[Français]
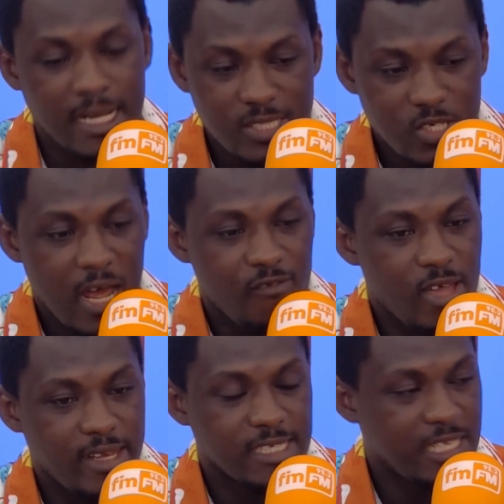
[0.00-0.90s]
il y avait
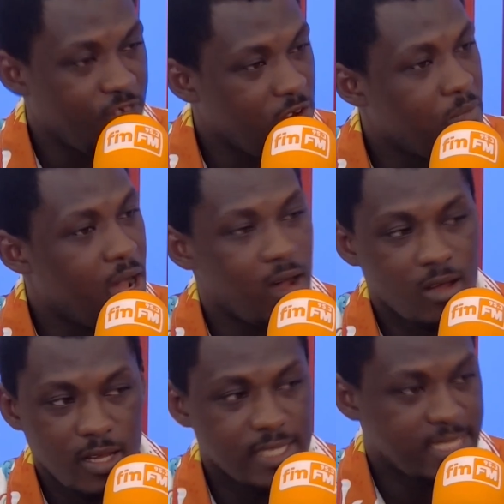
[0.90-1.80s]
des événements
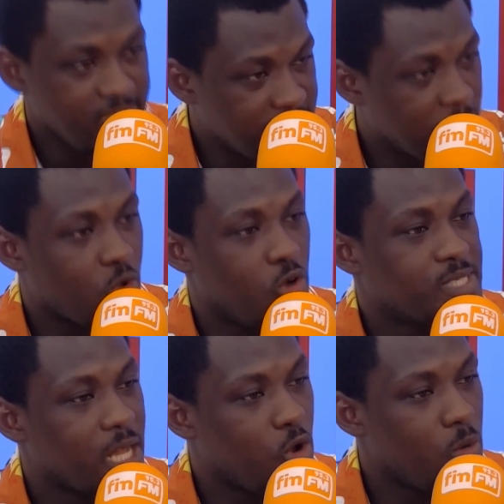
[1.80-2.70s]
eh, tristes comme ça,
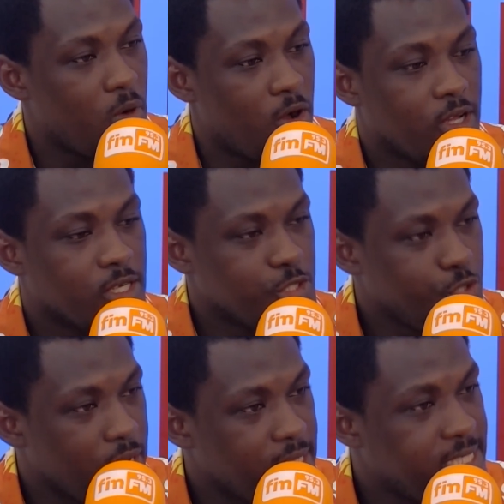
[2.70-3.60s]
comme euh, je
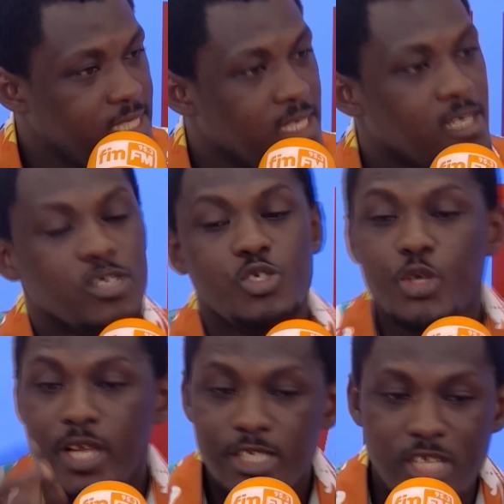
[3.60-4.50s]
l'ai dit, mm. je
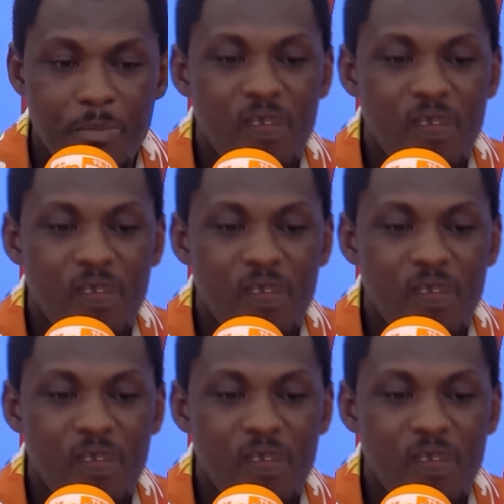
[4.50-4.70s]
n'ai jamais vu.